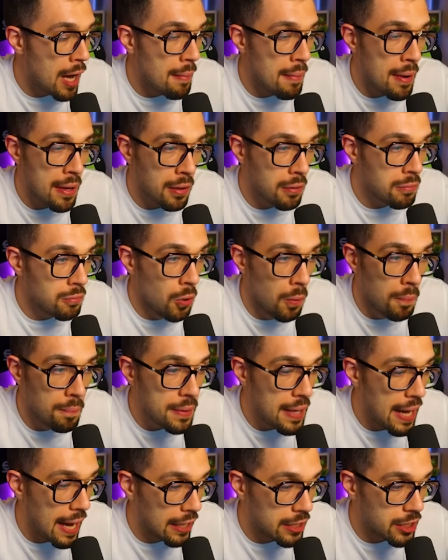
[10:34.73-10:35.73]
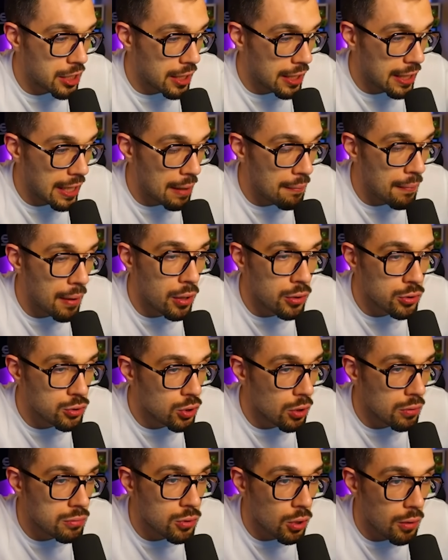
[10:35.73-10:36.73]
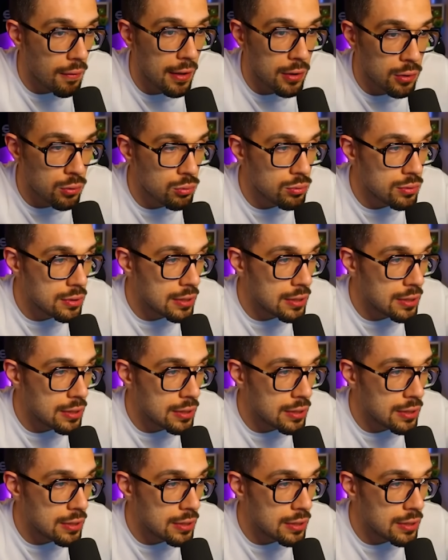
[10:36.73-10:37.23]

a me non piace, raga, ma lo sto trovando un